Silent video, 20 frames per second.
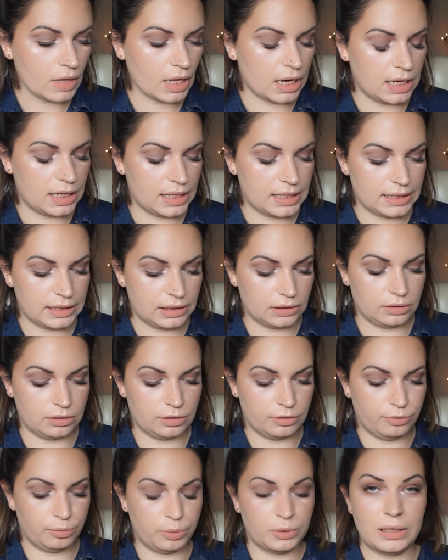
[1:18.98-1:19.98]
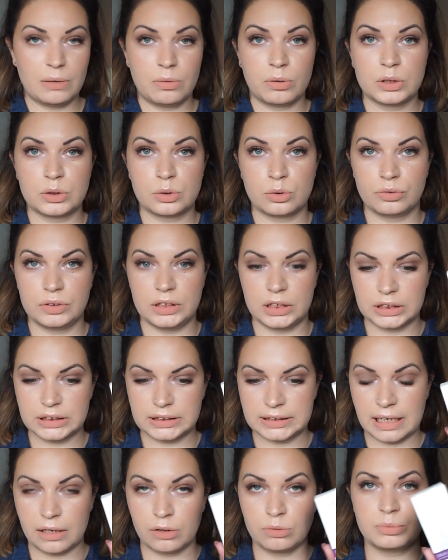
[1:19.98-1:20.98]
E, w pudełku jest również
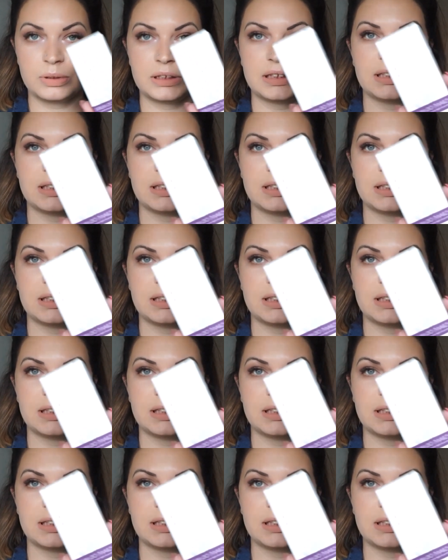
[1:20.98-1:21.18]
serum